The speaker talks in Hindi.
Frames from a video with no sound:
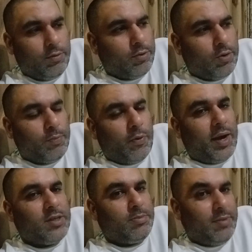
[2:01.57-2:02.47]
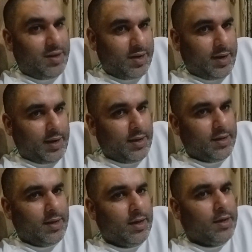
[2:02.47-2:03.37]
उनको पॉइंट्स मिल रहे हैं
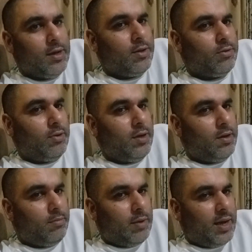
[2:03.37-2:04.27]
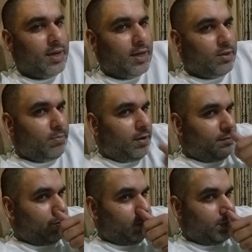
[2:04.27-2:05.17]
तो लेकिन मैं कहता हूँ बड़े
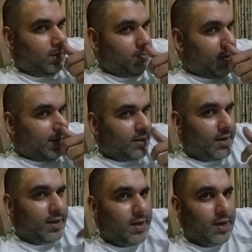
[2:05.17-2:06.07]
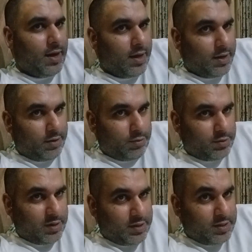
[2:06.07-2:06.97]
अफसोस की बात है कि
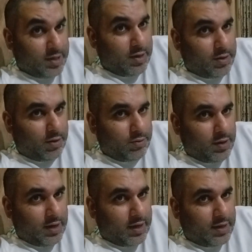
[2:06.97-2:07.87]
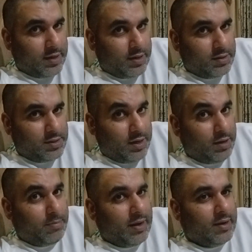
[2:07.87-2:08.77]
रोशन डिजिटल अकाउंट हालांकि
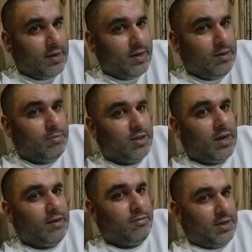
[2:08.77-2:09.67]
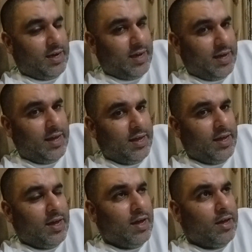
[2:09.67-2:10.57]
स्टेट बैंक ने ही मुतारफ़ कराया है
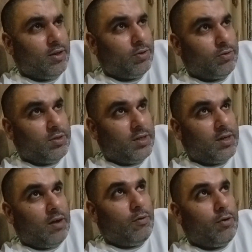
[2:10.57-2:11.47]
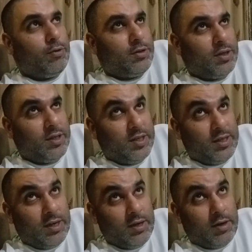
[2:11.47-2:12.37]
तो जिनका वो रोशन
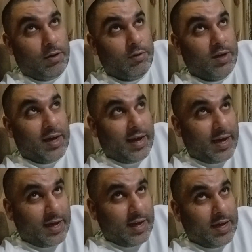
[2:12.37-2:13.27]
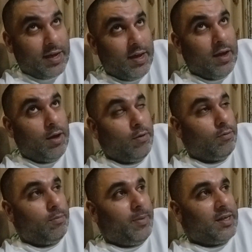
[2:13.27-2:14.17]
डिजिटल अकाउंट है
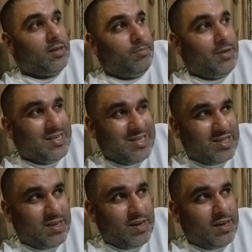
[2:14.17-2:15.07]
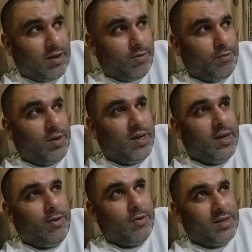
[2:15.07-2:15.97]
वो पैसे भेजते हैं उन्हें
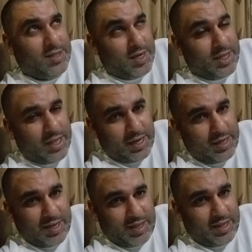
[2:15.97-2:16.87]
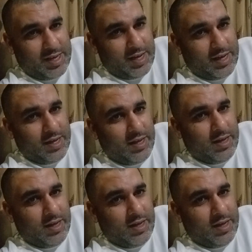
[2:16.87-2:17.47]
ये लोग इस तरह तंग करते हैं